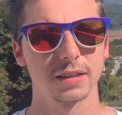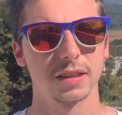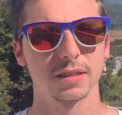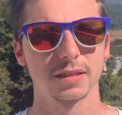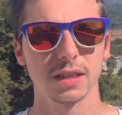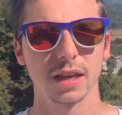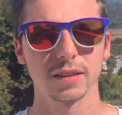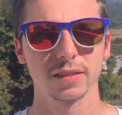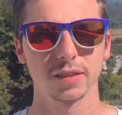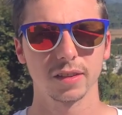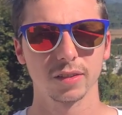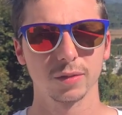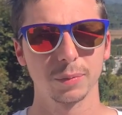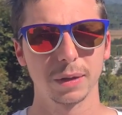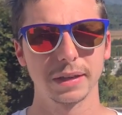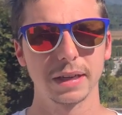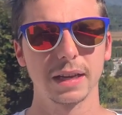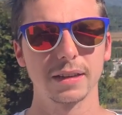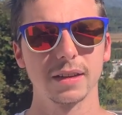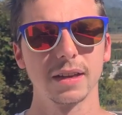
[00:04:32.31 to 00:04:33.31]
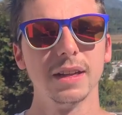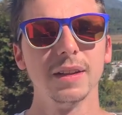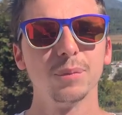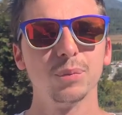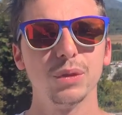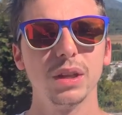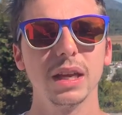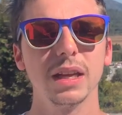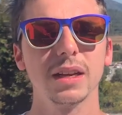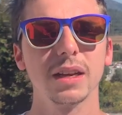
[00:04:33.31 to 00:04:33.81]
Das heißt also, man hat
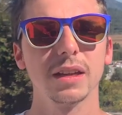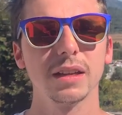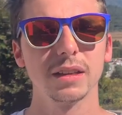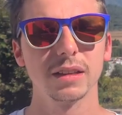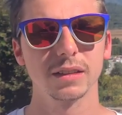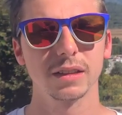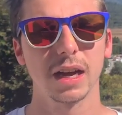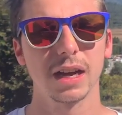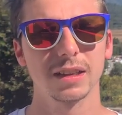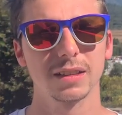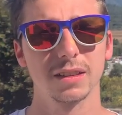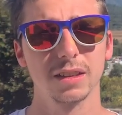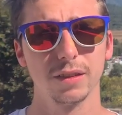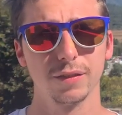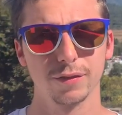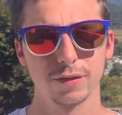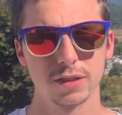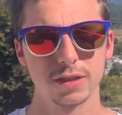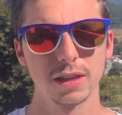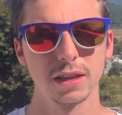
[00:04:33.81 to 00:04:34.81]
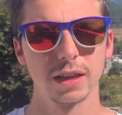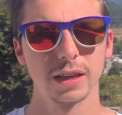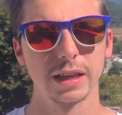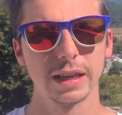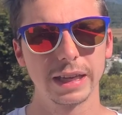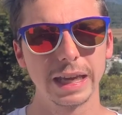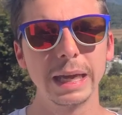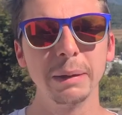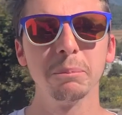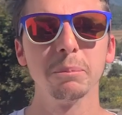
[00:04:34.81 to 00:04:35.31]
den aktiv Ziele
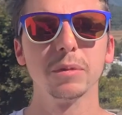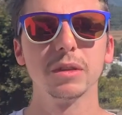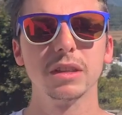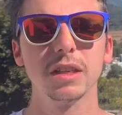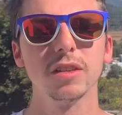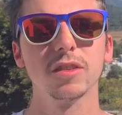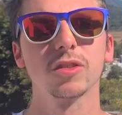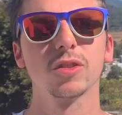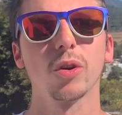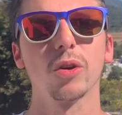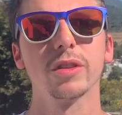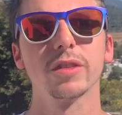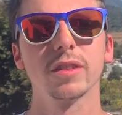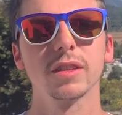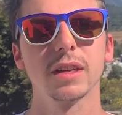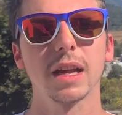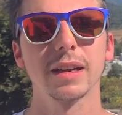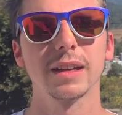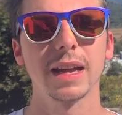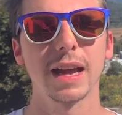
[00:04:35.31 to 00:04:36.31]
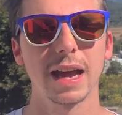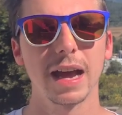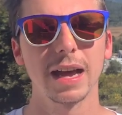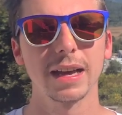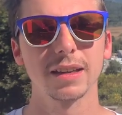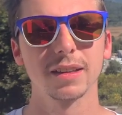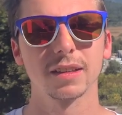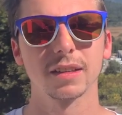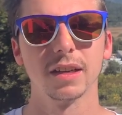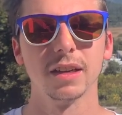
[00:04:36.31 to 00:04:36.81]
gegeben, die sollen sie dann
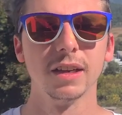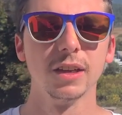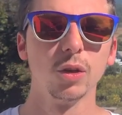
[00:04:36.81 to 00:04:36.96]
erreichen.